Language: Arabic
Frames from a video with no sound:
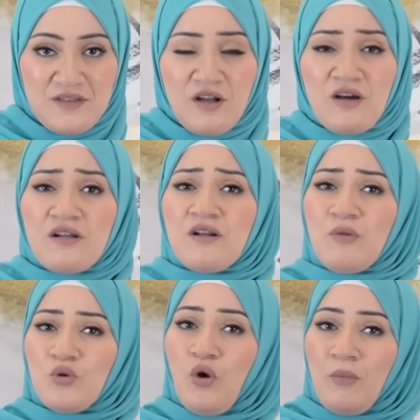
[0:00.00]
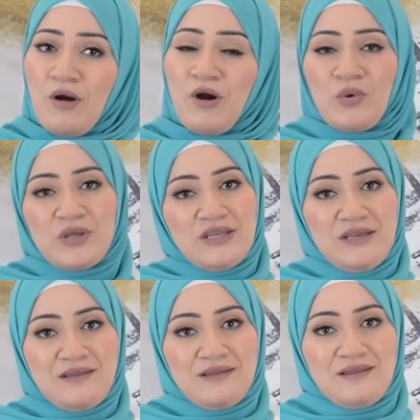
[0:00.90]
كرر الموضوع مره
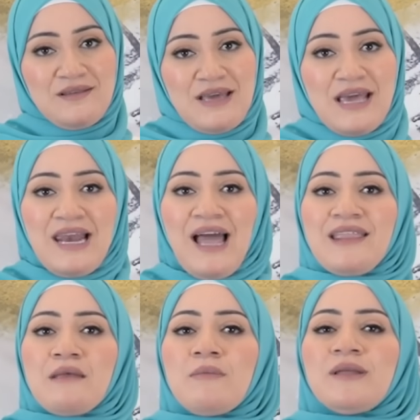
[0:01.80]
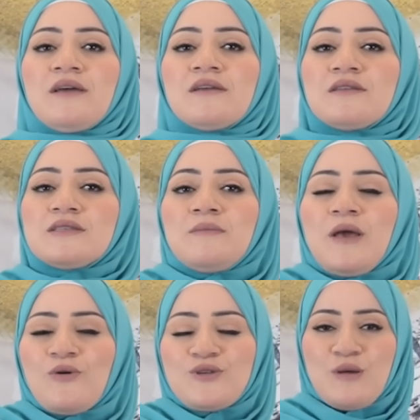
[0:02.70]
واتنين لحد ما بدا يتصل
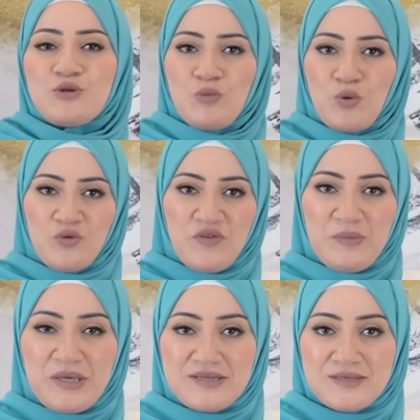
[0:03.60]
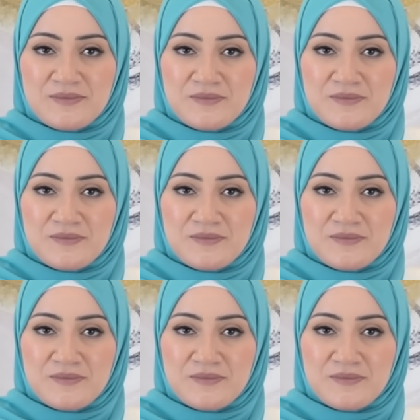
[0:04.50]
بيها وجوزها مش موجود في البيت